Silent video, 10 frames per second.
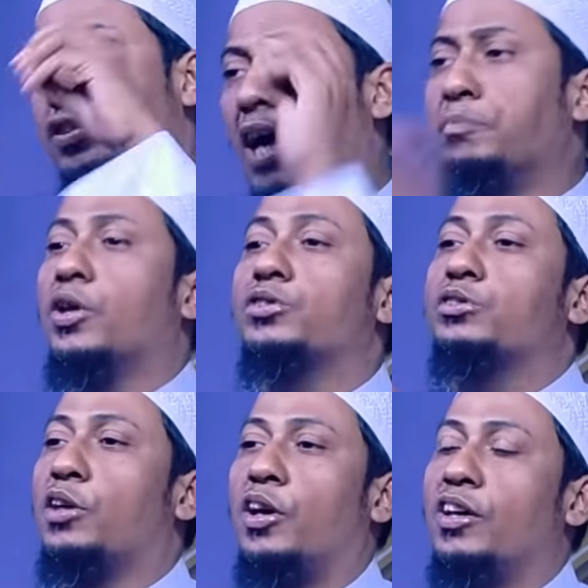কসম
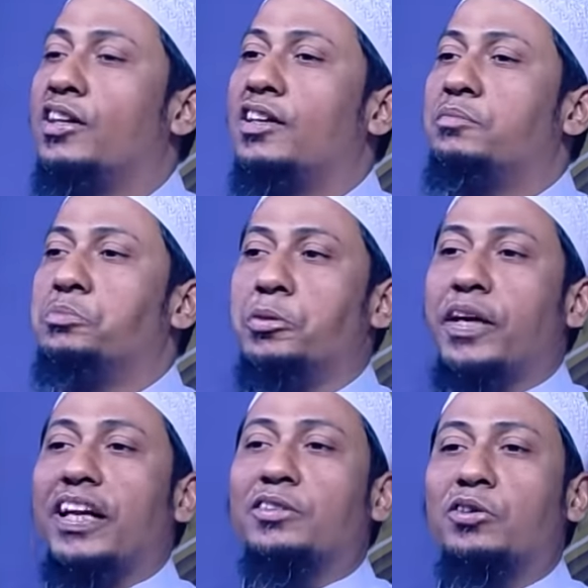দোস্ত
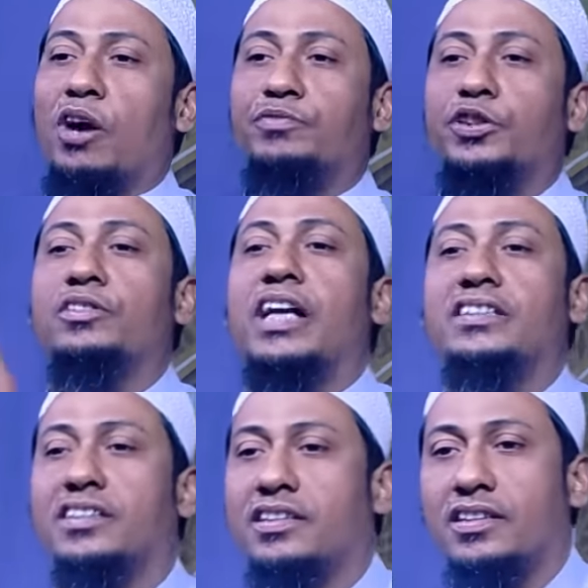মোমেনের কোনো অপশন নাই
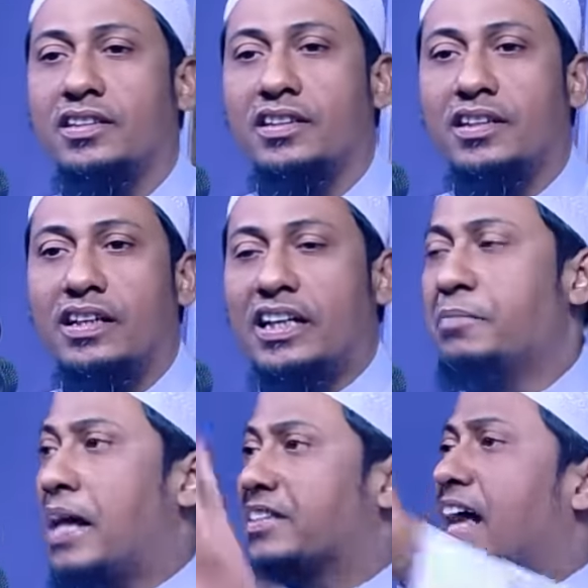
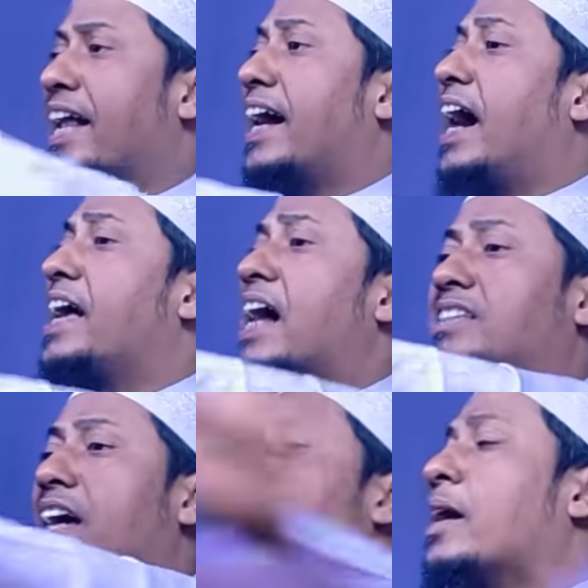ইমানদারের
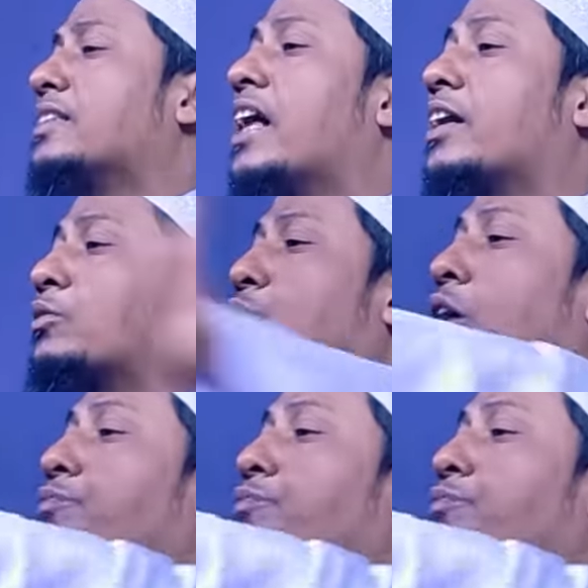হায়াতে ইমানদারের কোনো